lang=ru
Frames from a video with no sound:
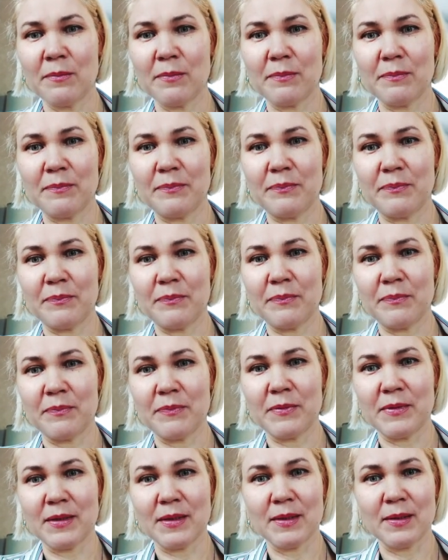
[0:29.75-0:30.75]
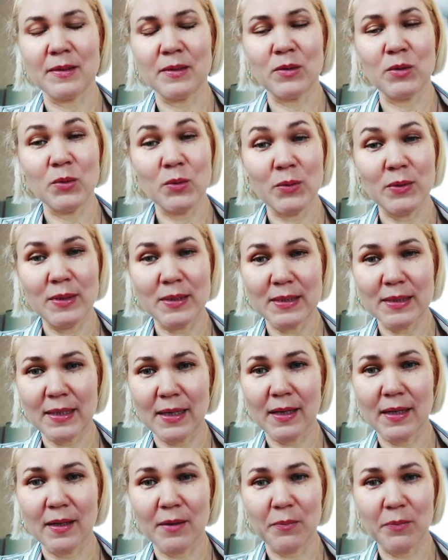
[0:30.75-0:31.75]
но
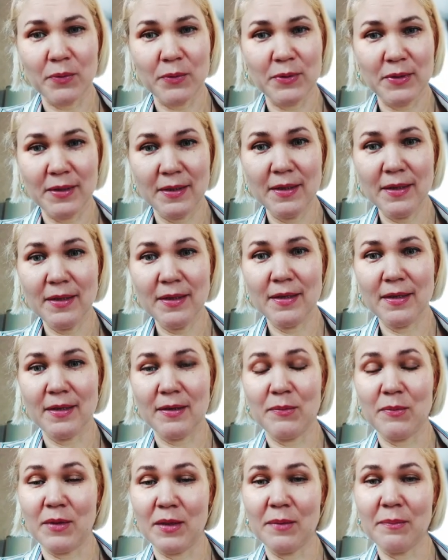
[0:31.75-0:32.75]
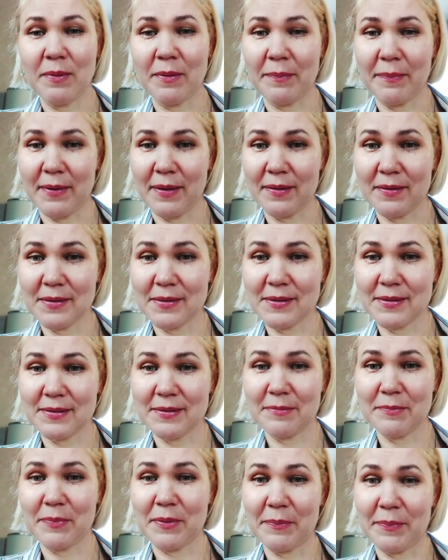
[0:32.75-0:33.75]
искала пути, и мне попалась,
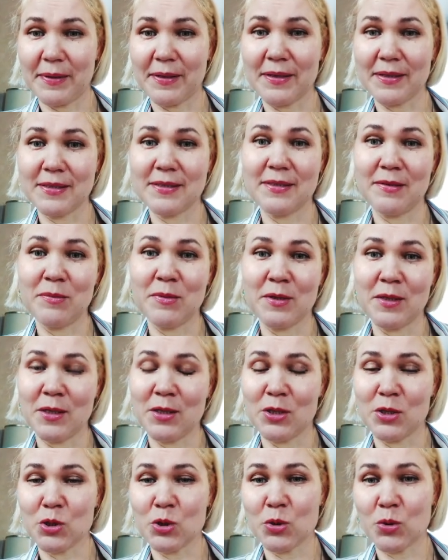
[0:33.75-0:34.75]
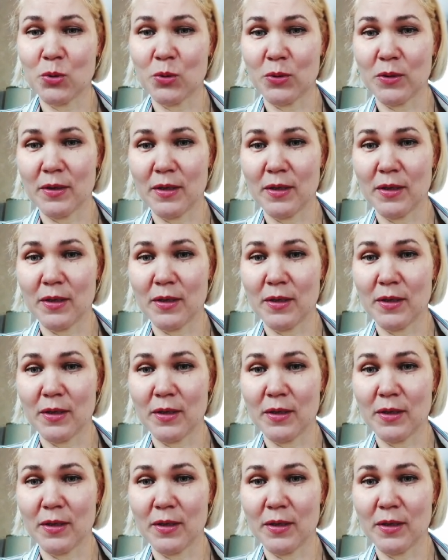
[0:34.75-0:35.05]
попалась именно эта школа.